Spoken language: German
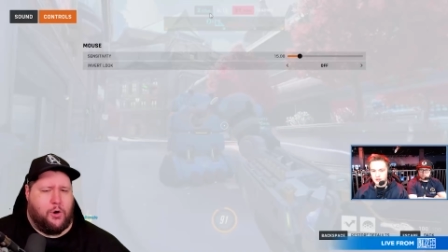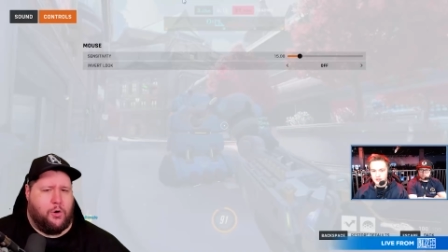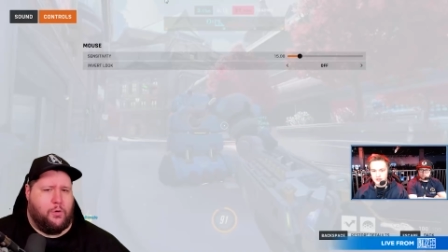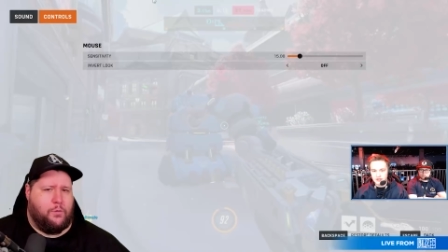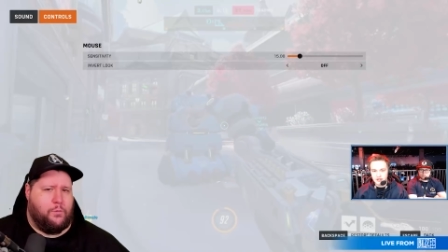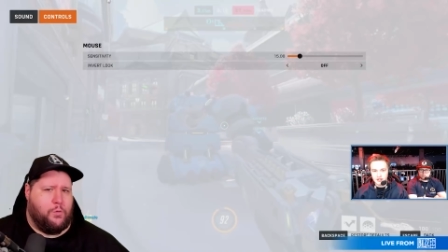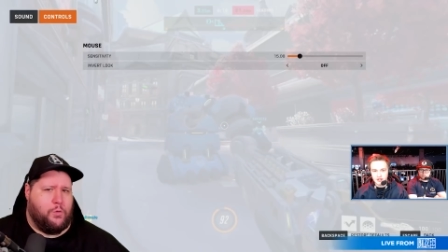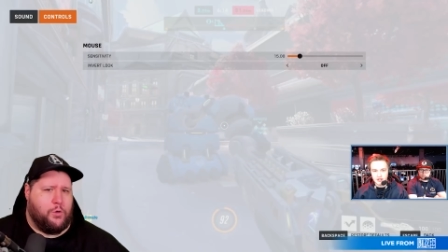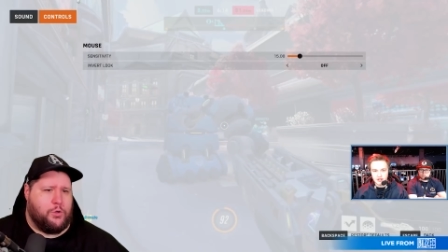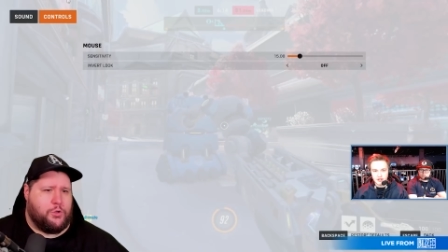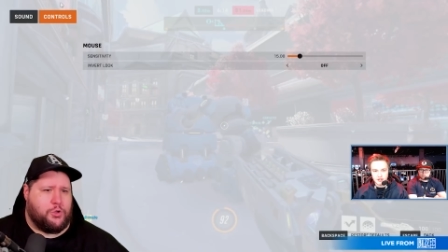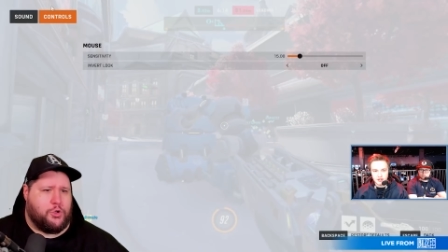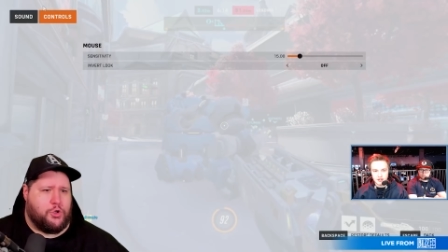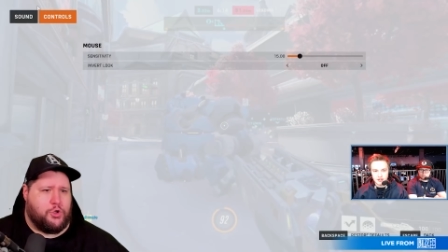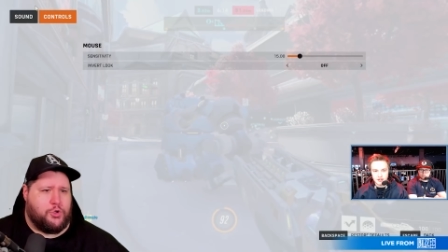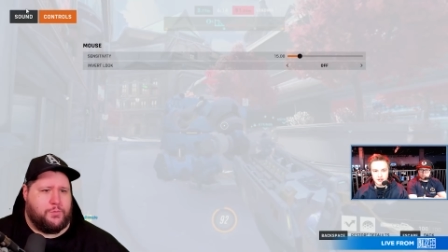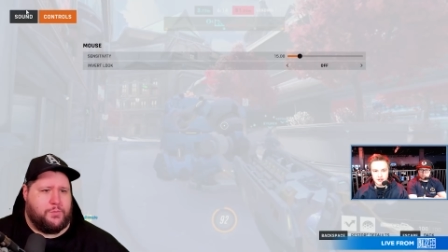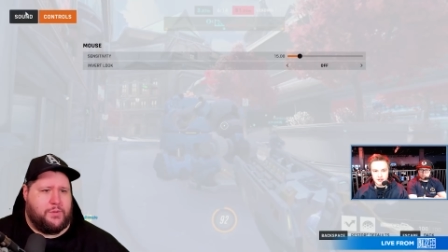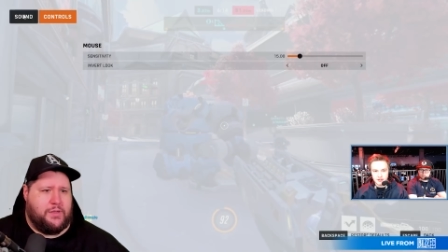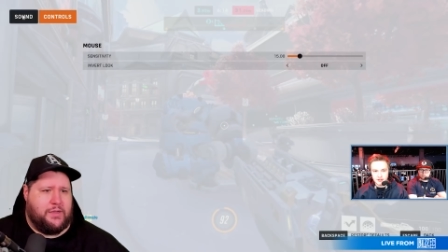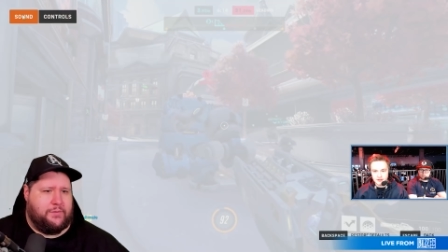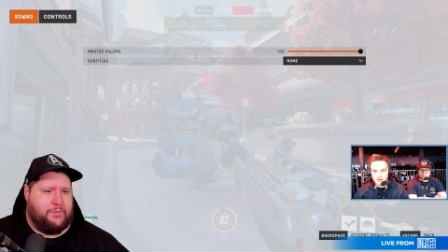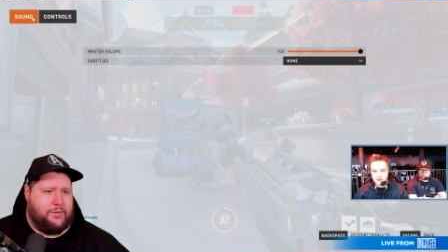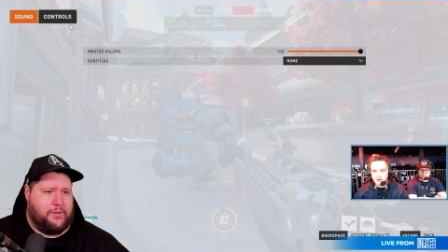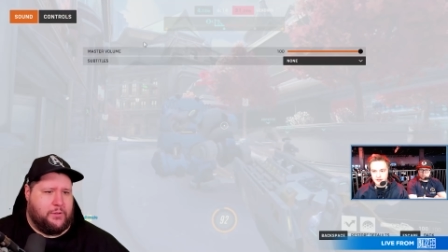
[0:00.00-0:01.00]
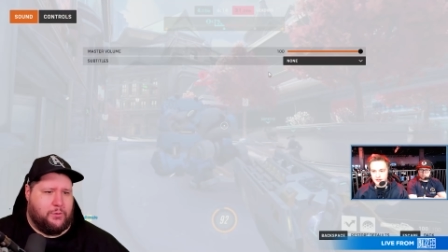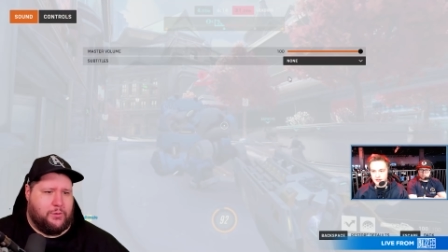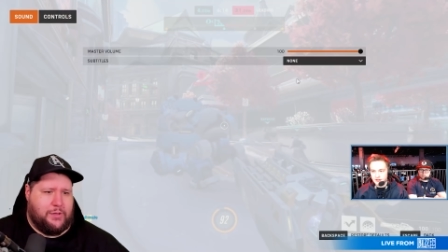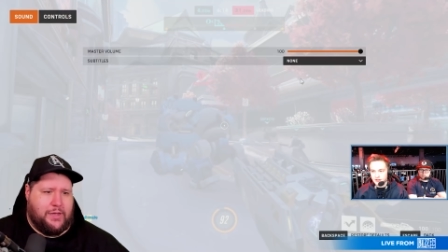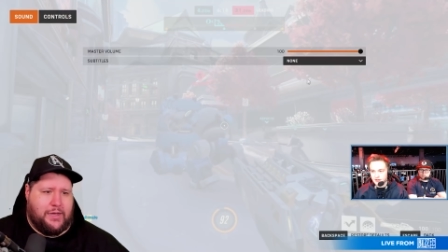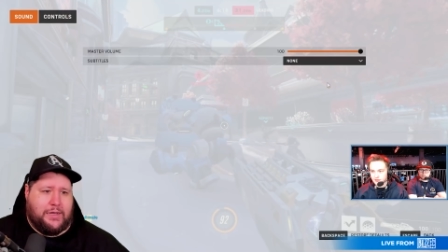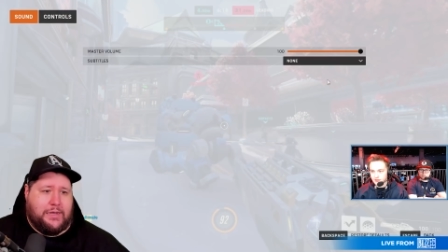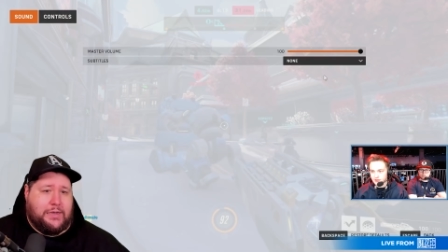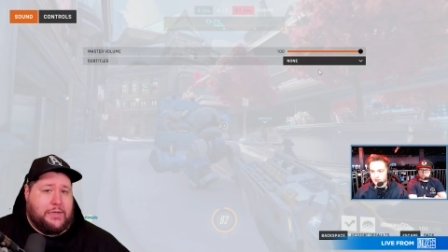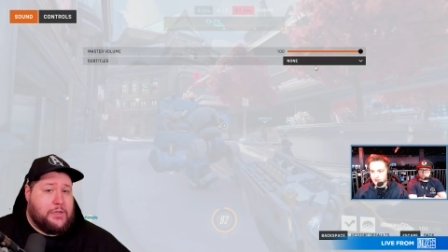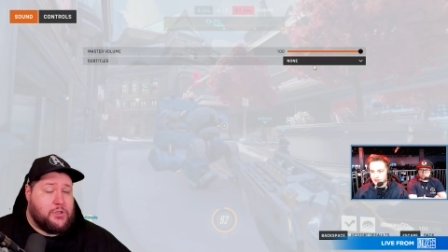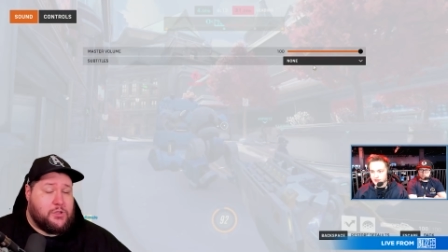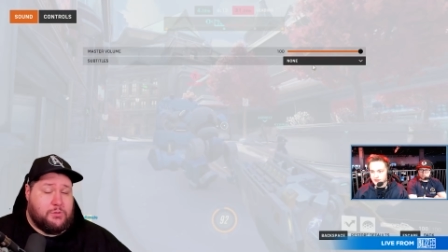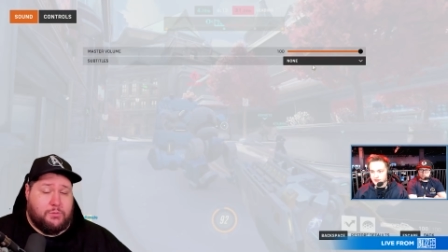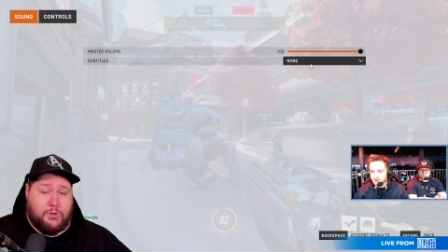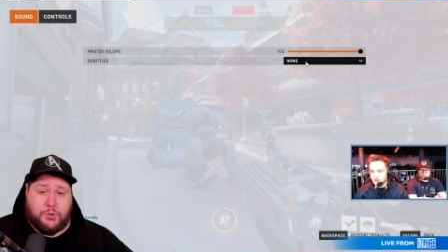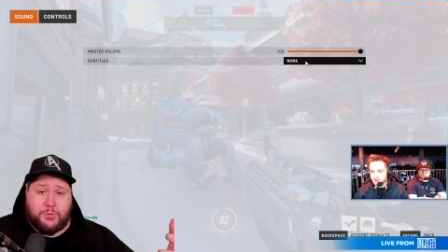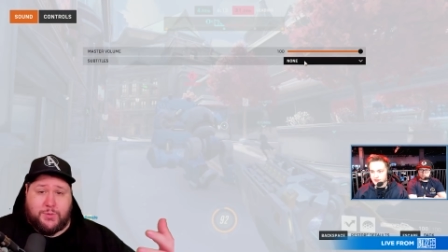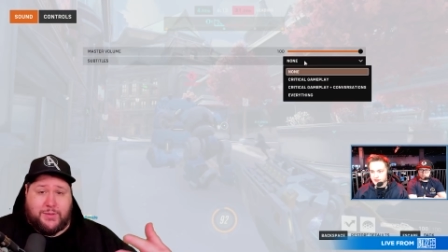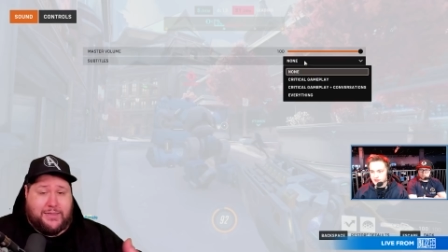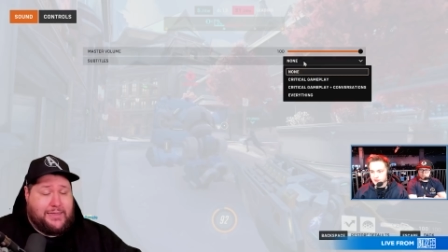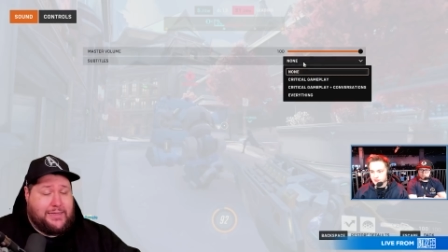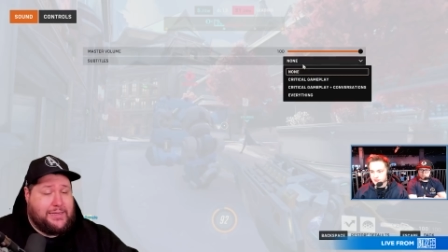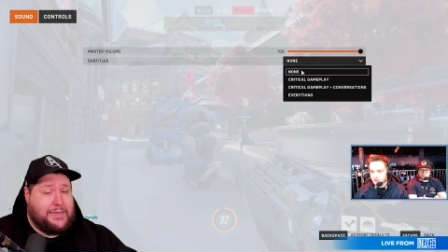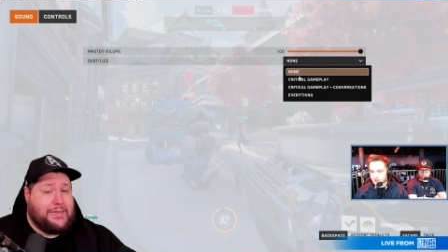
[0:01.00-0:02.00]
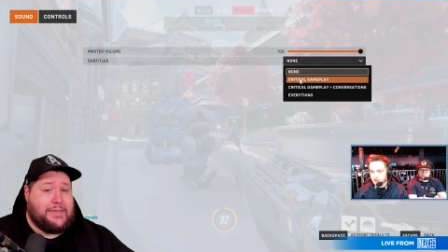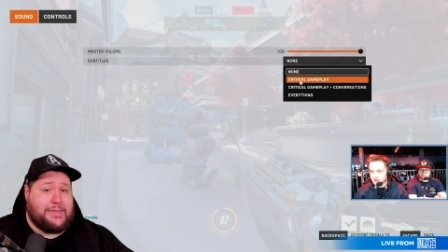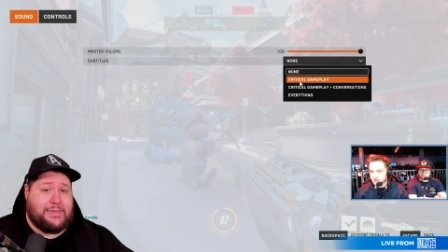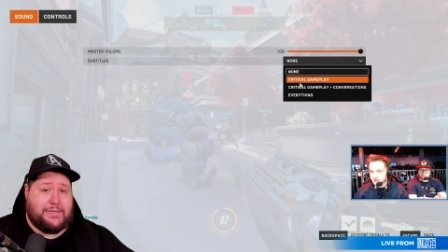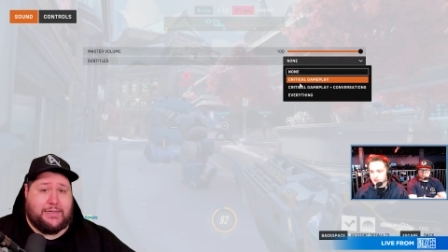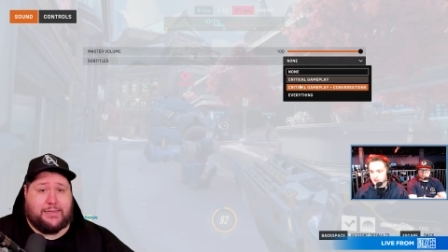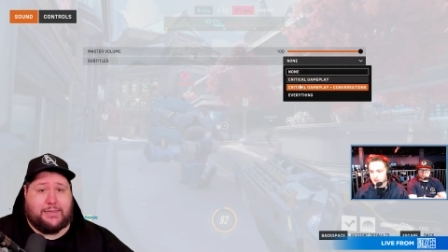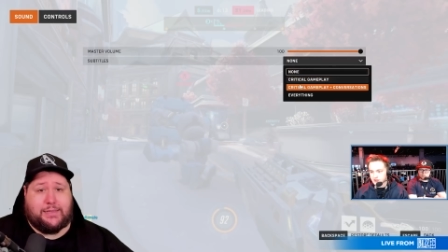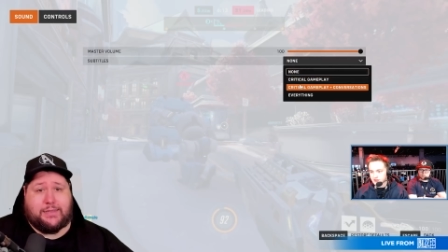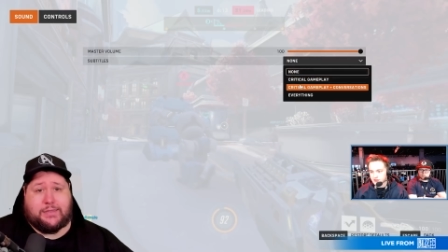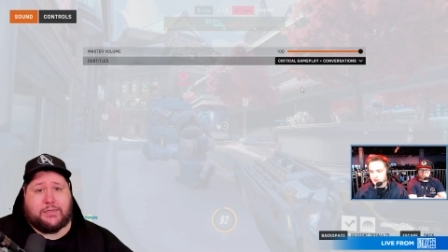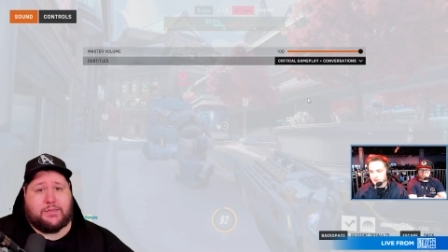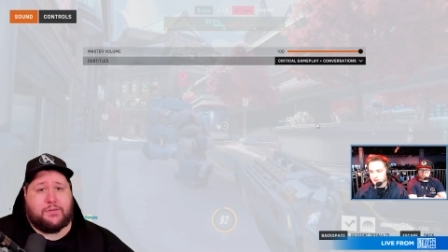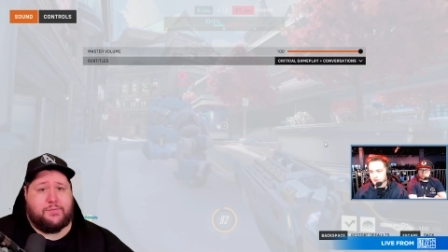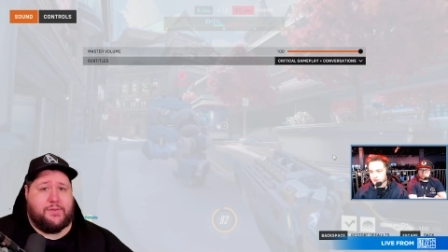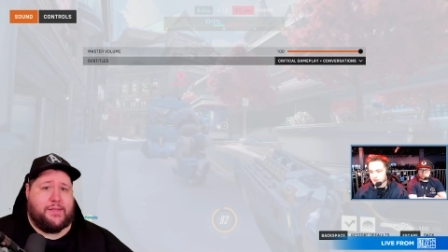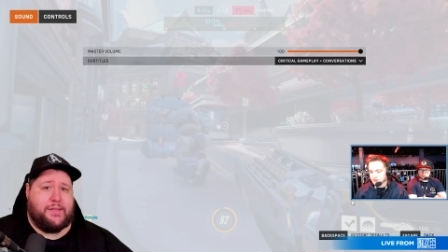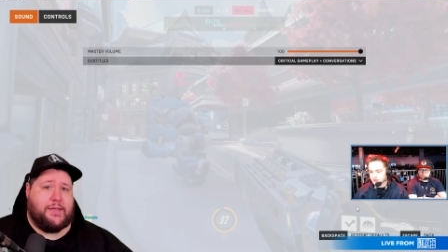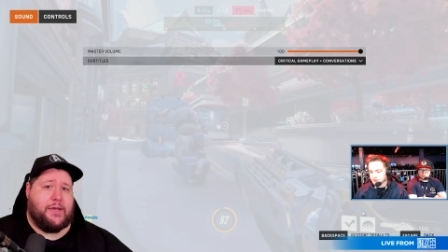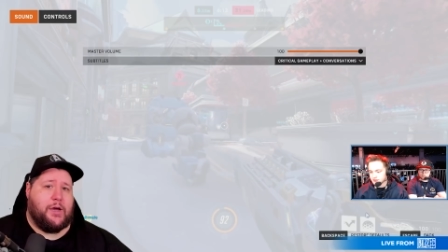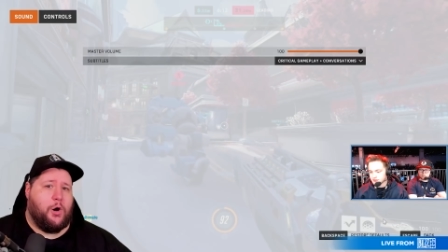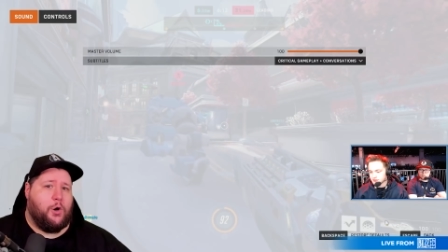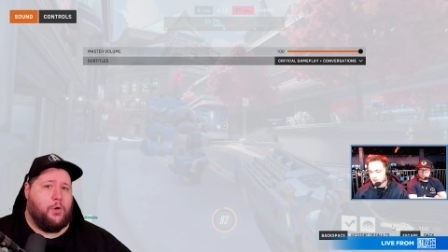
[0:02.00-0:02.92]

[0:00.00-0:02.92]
Overwatch gespielt wird oder zum Beispiel ihr hier seht, dass es weniger